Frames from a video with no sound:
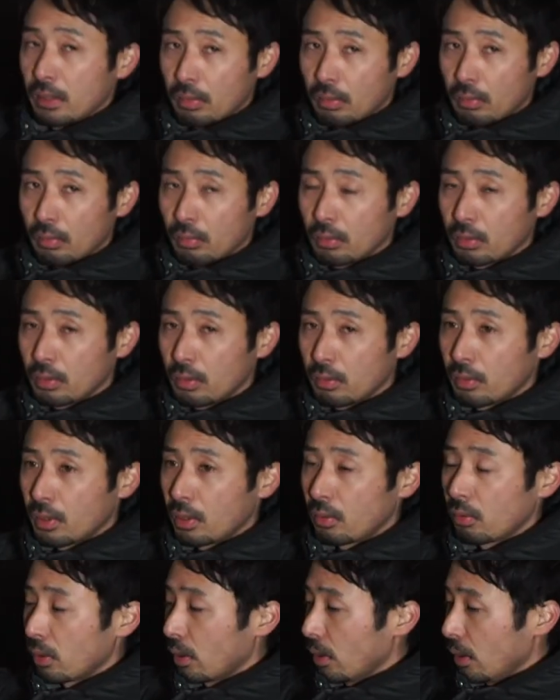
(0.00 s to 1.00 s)
ですよって言っ
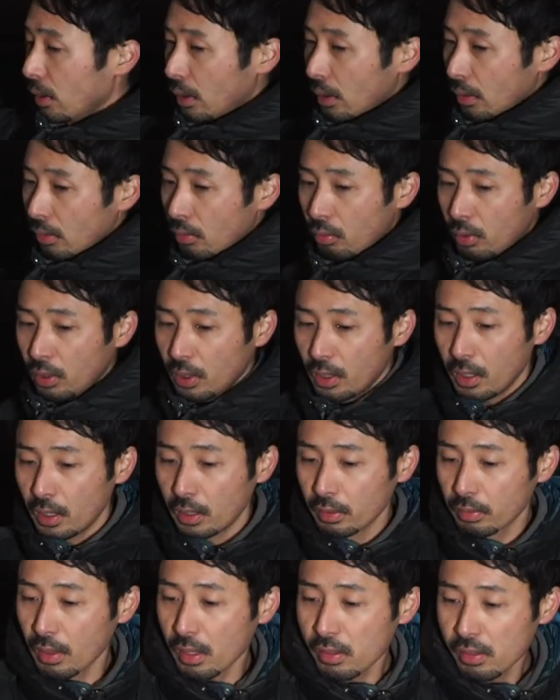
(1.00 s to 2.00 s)
た時に、これ
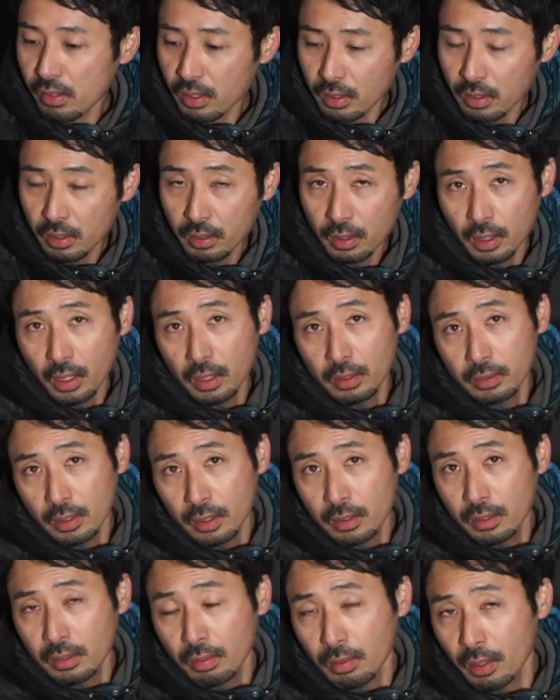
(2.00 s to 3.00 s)
が差し金で簡
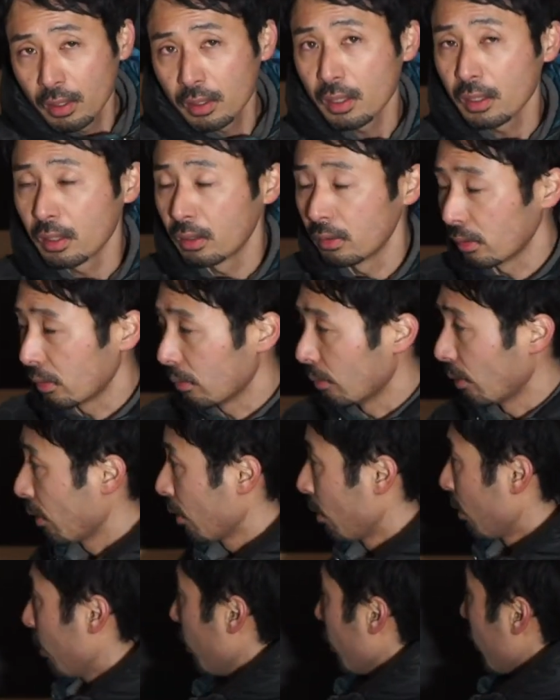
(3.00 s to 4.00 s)
単に再現ができま
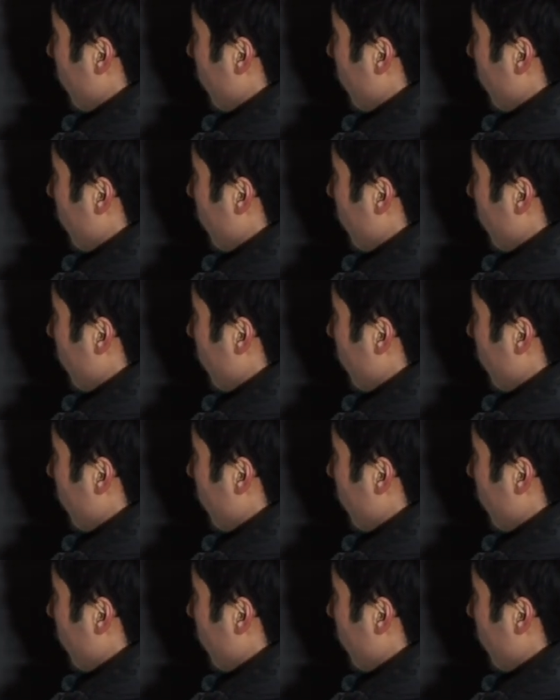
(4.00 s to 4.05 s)
す。